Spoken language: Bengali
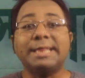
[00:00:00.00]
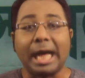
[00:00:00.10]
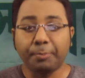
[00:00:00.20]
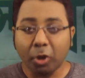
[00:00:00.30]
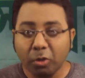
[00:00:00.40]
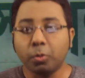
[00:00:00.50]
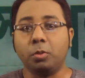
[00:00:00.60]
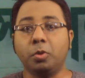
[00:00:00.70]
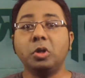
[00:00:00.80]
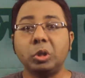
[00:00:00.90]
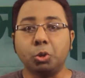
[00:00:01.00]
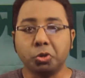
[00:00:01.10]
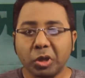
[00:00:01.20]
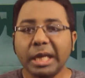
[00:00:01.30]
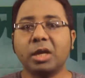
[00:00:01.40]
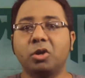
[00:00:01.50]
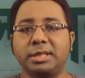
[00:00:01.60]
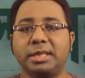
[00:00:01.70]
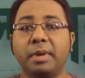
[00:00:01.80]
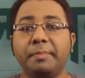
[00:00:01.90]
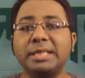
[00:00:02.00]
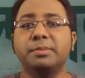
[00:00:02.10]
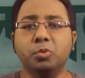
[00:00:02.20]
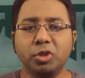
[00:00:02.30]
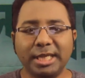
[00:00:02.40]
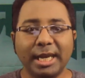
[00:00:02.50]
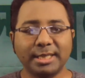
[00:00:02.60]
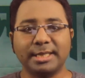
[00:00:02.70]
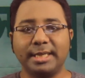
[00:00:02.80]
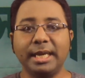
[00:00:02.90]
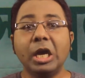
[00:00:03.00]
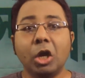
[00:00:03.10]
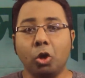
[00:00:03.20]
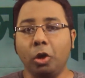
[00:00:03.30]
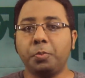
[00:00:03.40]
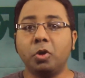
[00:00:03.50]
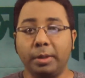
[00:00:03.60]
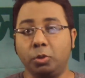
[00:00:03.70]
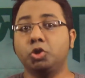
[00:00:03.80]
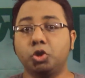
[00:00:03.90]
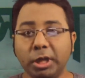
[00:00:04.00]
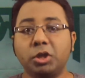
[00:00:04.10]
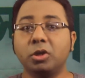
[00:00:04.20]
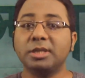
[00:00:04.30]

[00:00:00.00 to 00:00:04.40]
তারপরেও বলবো নতুন লেখক হিসেবে বেশ মুন্সিয়ানার সাথেই গল্প এবং চরিত্র